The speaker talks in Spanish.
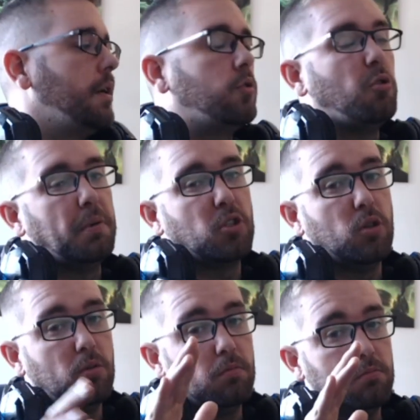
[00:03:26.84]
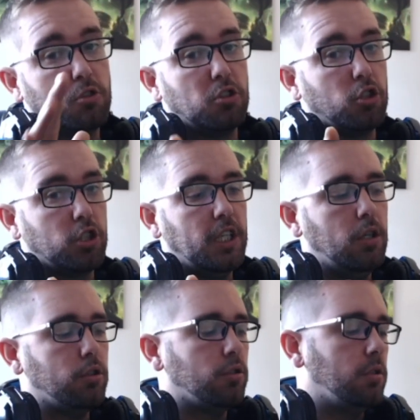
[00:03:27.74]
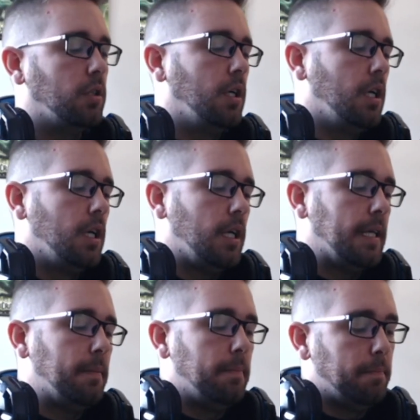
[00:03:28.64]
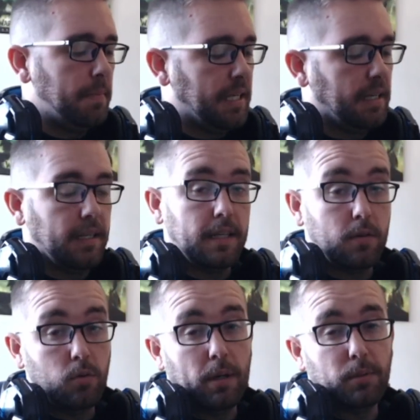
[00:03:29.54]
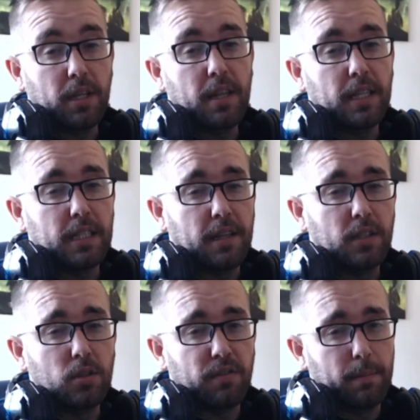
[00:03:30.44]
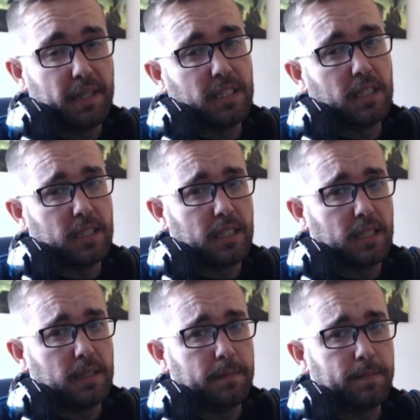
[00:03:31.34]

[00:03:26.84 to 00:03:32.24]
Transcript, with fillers: Su peso son 2 kilos y viene con una potencia de 300 FPS de serie.